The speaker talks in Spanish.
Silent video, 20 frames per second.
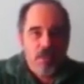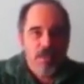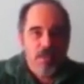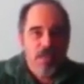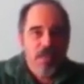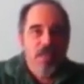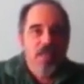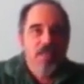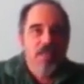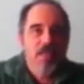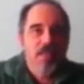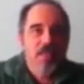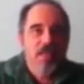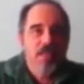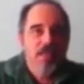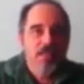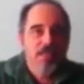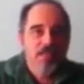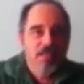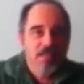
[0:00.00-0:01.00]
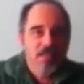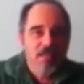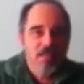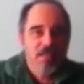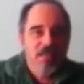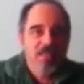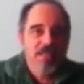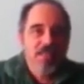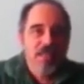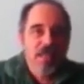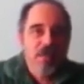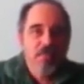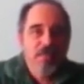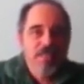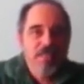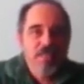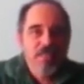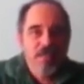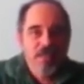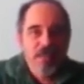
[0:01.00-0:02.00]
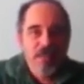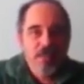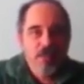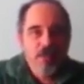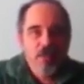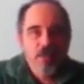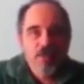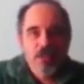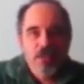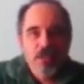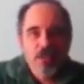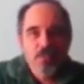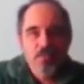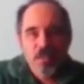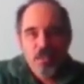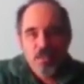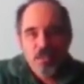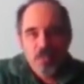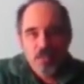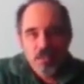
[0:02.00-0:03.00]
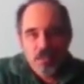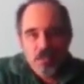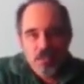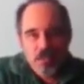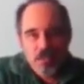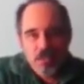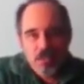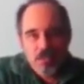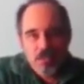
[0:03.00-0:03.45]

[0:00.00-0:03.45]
realizadas desde la mesa de lectores españoles?